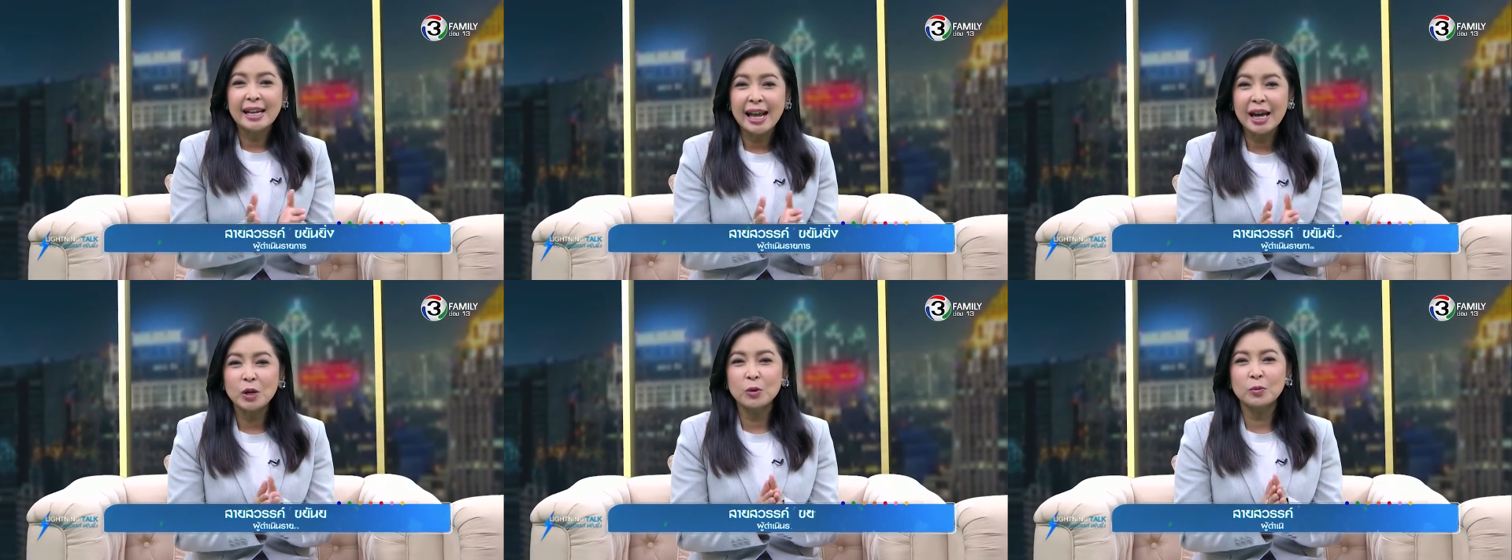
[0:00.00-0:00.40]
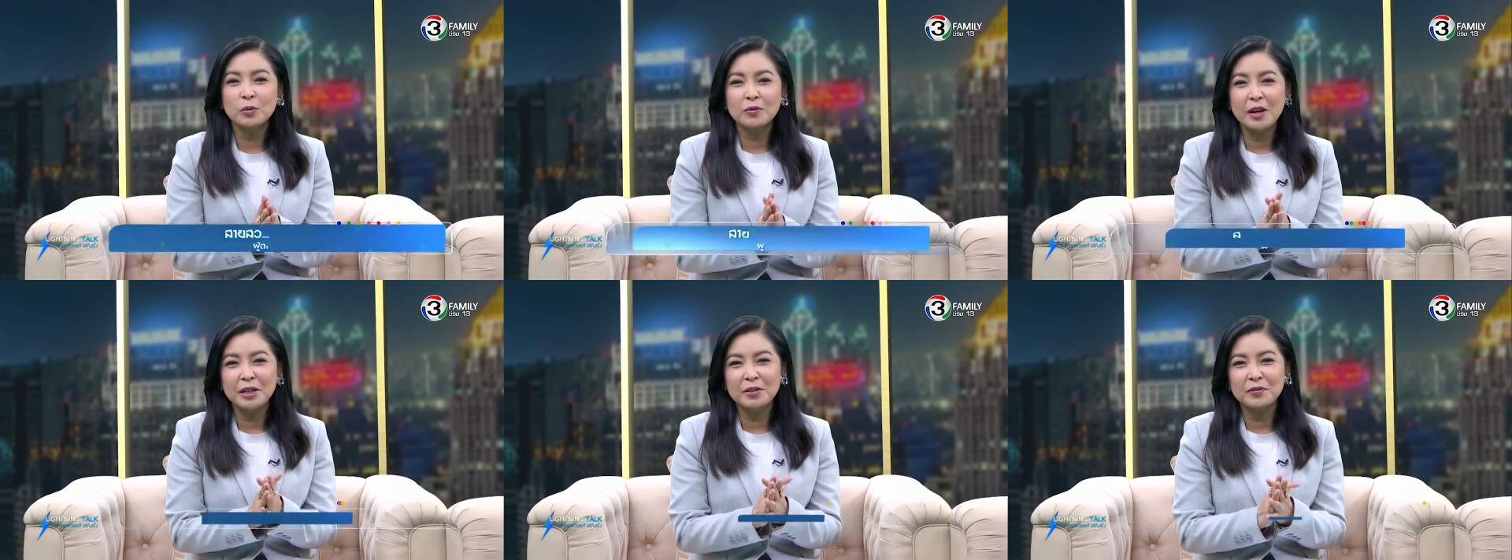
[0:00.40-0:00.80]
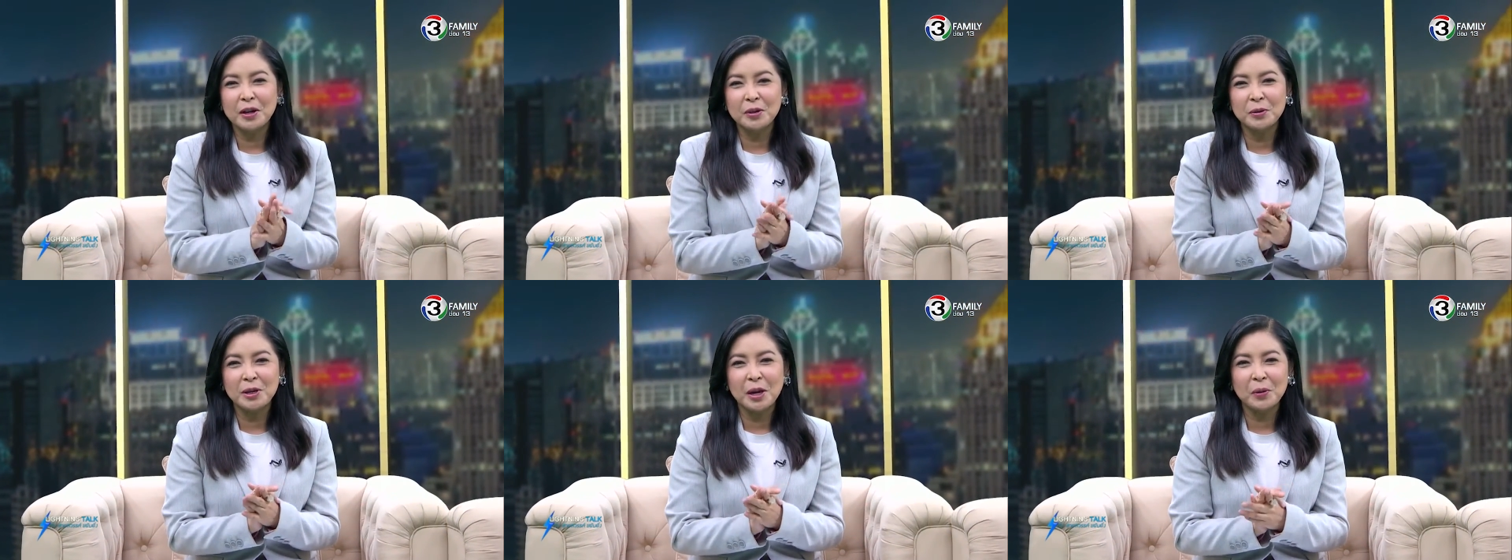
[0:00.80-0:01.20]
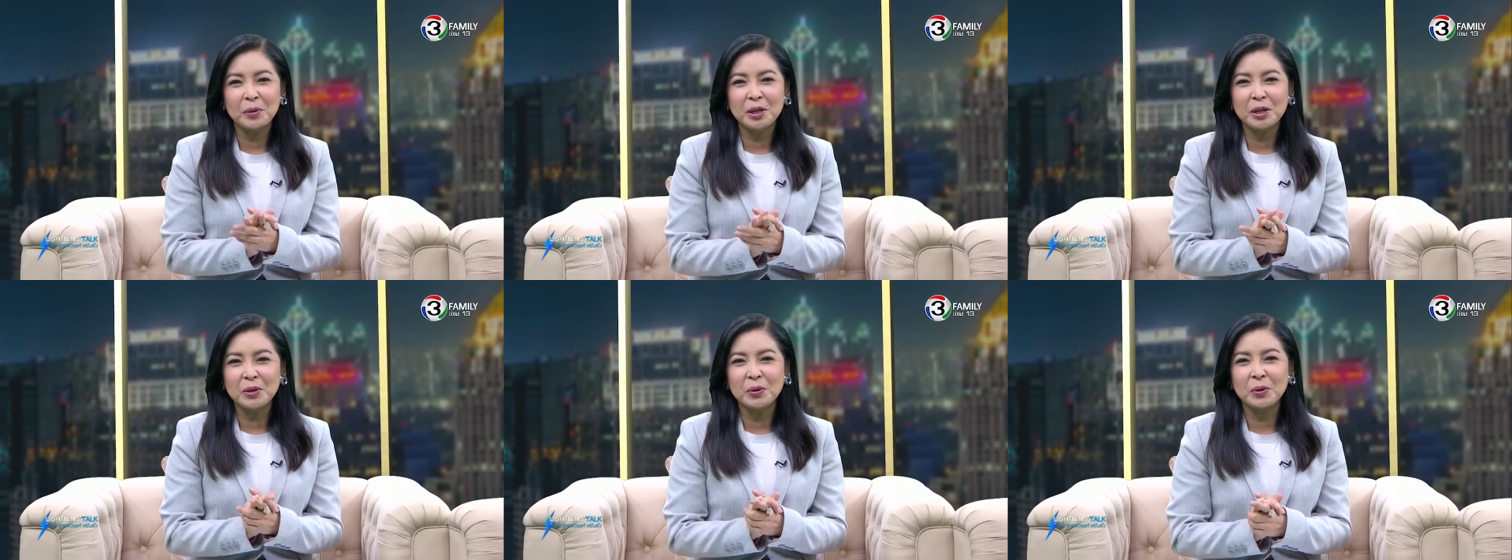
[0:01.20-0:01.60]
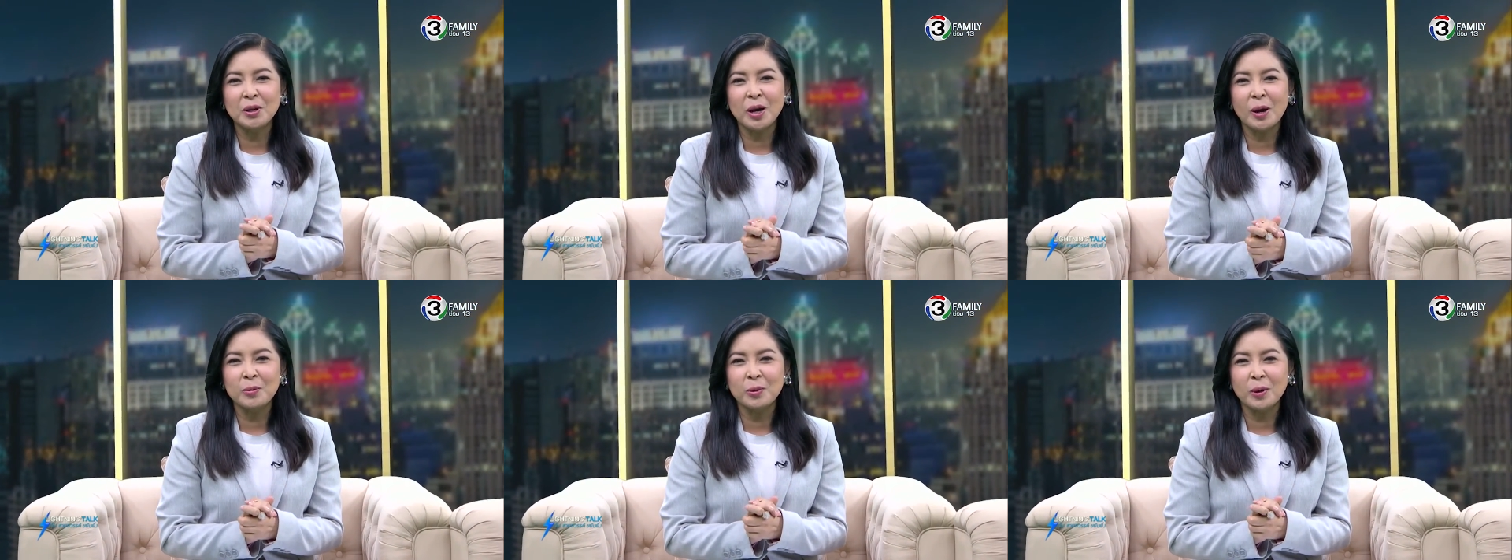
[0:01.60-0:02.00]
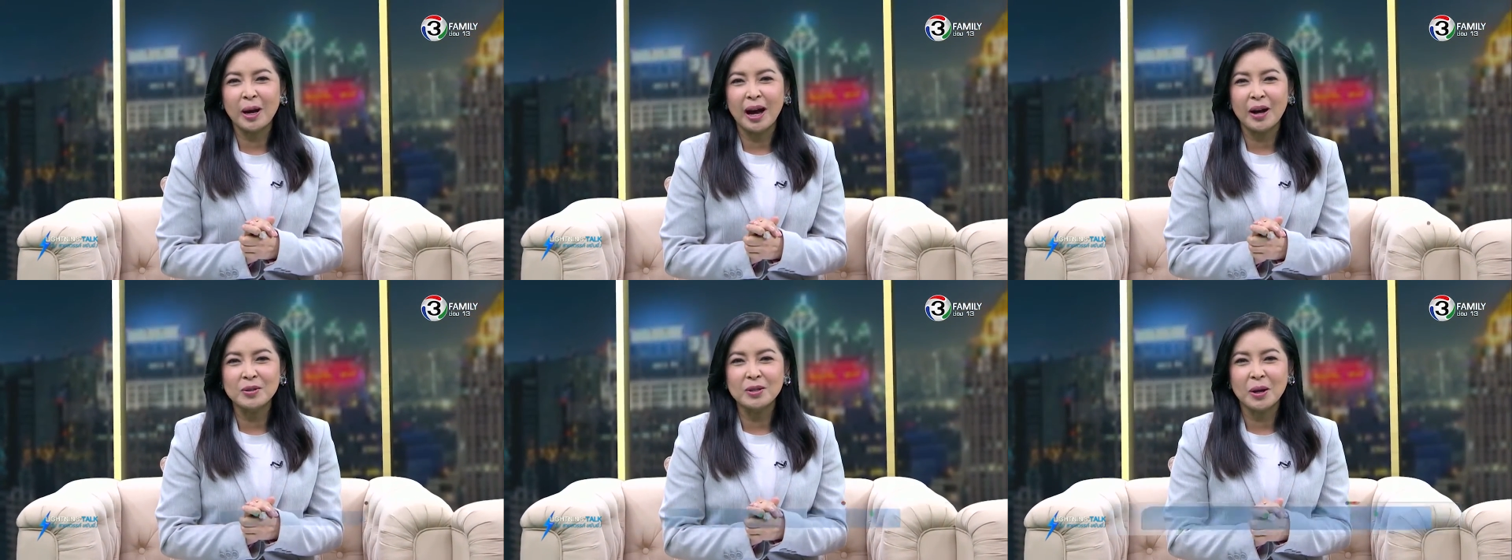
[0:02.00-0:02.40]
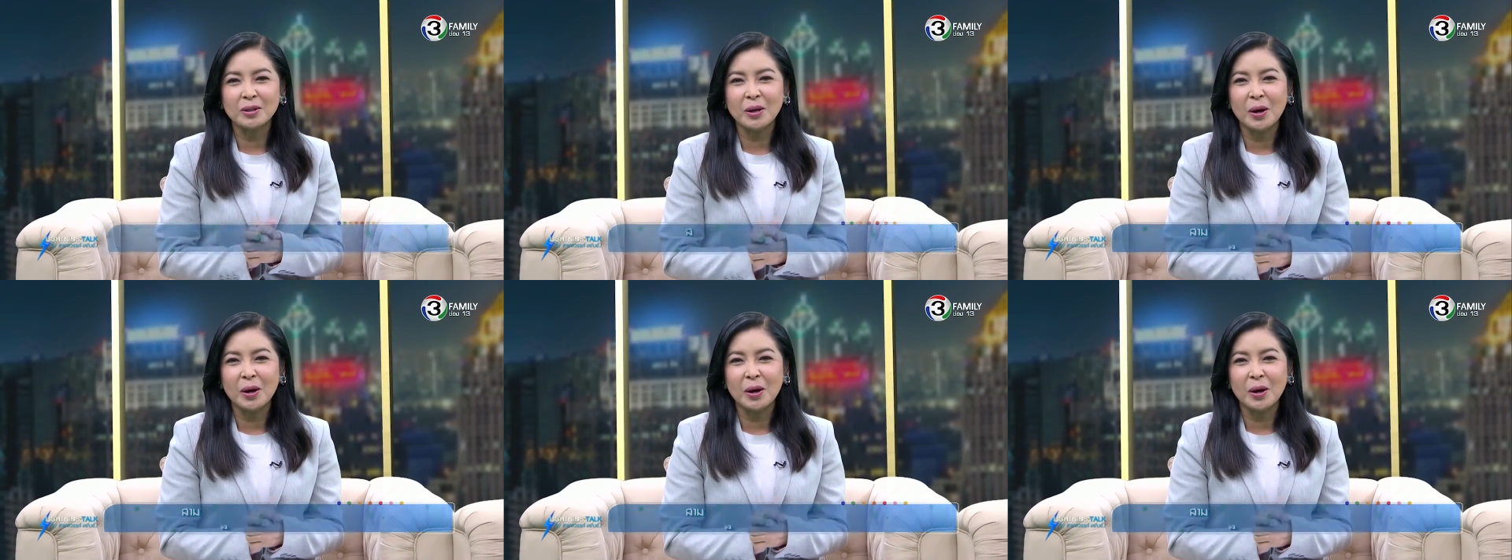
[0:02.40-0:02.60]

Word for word: และคุณผู้ฟังที่ฟังอยู่ทางวิทยุครอบครัวข่าวส